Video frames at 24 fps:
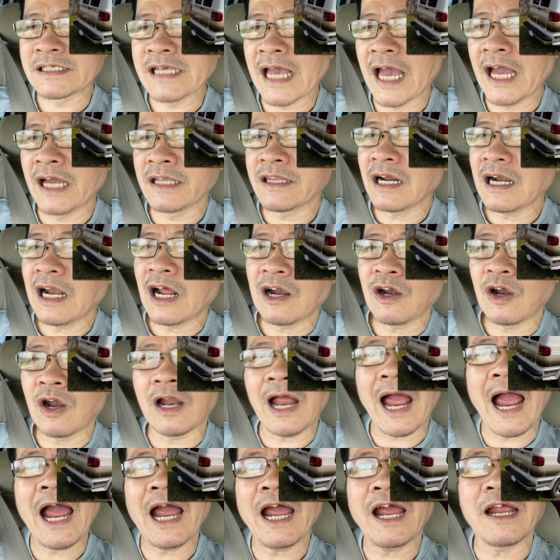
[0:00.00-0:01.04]
C, tức là
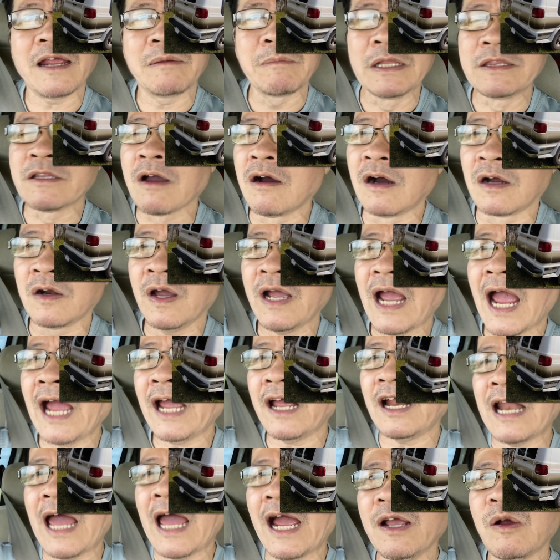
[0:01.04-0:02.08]
ai bình thường đó
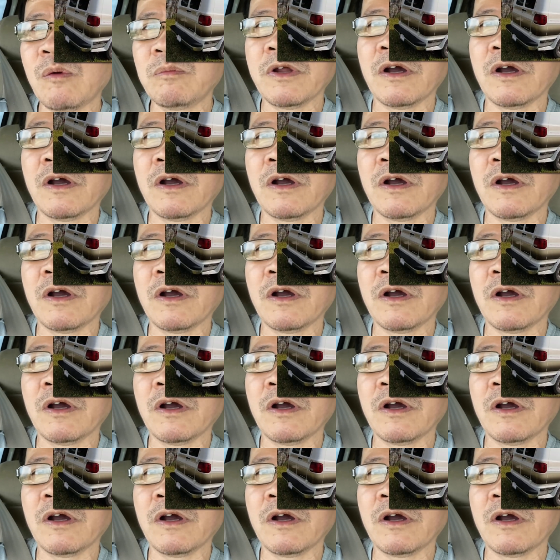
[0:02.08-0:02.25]
ai lái cũng